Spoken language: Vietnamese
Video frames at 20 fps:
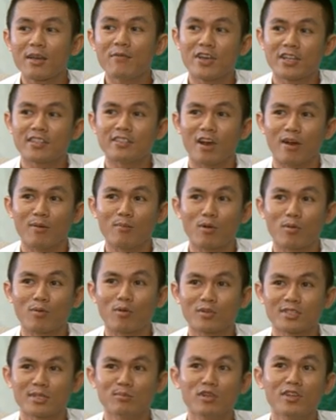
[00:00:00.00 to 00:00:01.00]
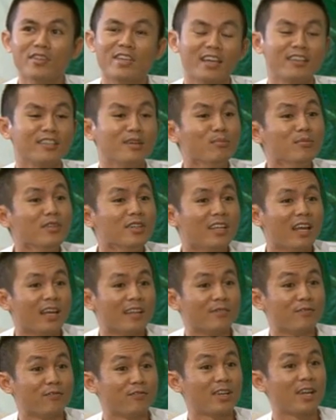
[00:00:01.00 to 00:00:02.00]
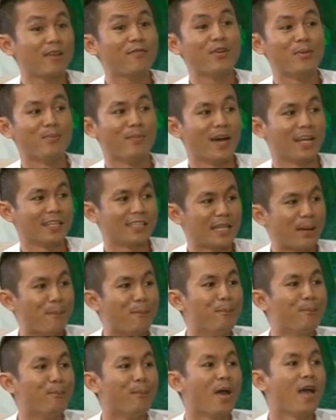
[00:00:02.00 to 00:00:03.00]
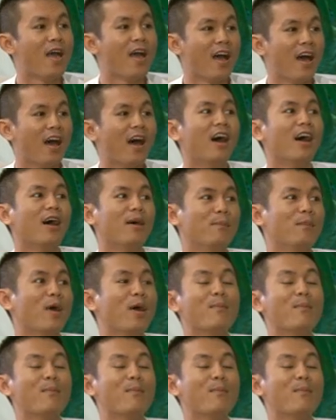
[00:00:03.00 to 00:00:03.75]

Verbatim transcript: cái việc chọn một cuộc sống tối giản giống như là cái việc mà tâm à,